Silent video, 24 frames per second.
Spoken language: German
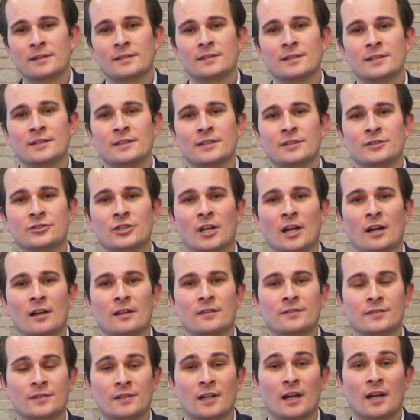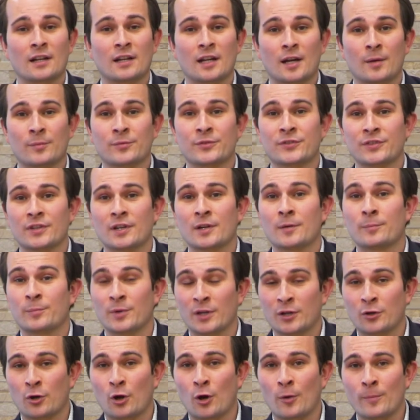die die Startups äh,
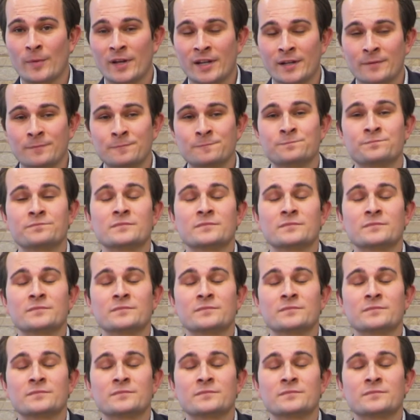bekommen,